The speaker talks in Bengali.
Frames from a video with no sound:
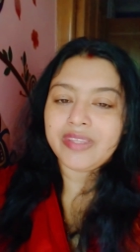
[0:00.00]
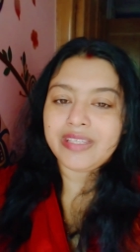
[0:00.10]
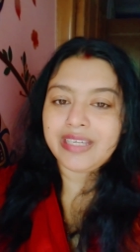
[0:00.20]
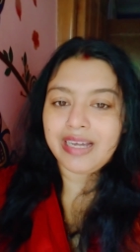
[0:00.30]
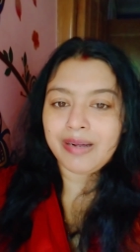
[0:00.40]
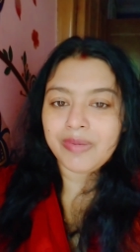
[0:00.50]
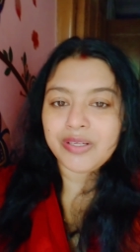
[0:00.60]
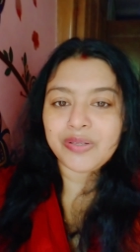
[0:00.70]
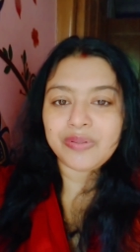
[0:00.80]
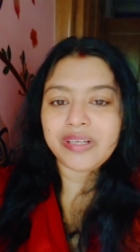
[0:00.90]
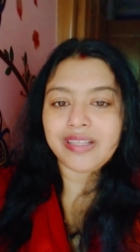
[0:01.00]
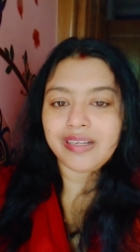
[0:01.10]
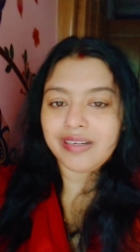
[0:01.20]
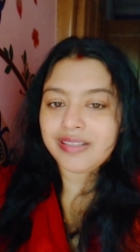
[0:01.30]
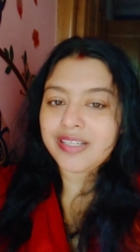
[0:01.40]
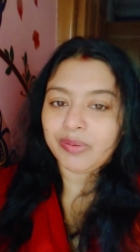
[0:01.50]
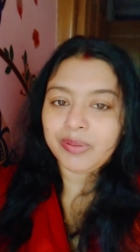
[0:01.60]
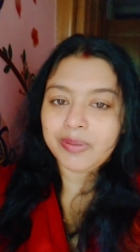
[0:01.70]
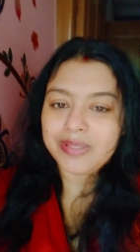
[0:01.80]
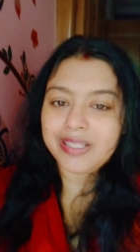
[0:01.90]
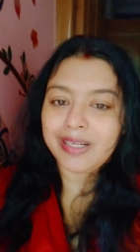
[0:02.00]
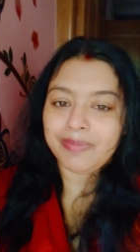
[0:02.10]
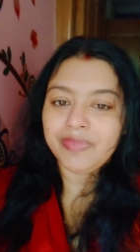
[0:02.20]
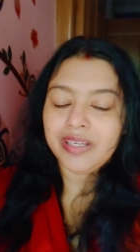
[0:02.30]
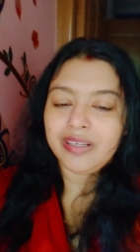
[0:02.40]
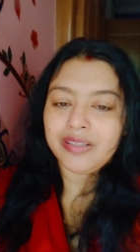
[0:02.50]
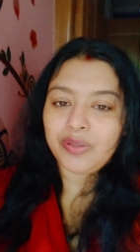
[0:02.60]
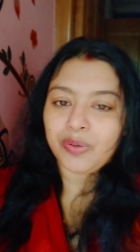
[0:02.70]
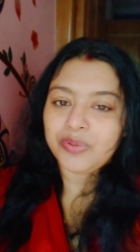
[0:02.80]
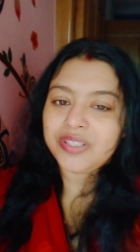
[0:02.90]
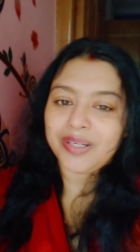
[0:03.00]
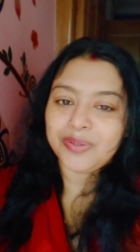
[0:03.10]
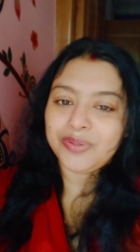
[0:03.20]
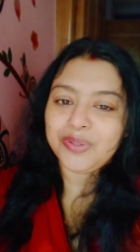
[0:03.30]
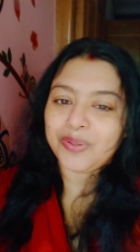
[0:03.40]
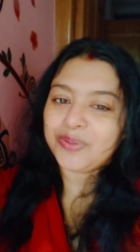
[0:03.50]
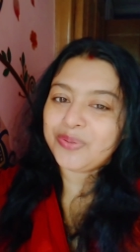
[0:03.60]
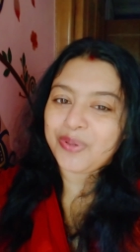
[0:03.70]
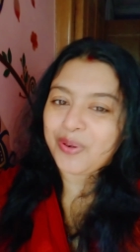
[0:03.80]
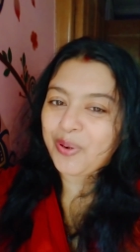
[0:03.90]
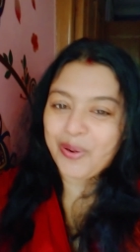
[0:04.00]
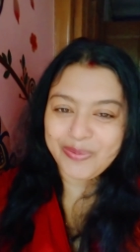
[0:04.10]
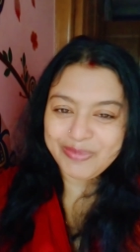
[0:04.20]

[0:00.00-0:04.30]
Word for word: যে আমরা যখন কেদারনাথ যাবো ভেবেছিলাম তখন জানো তো তখন কখন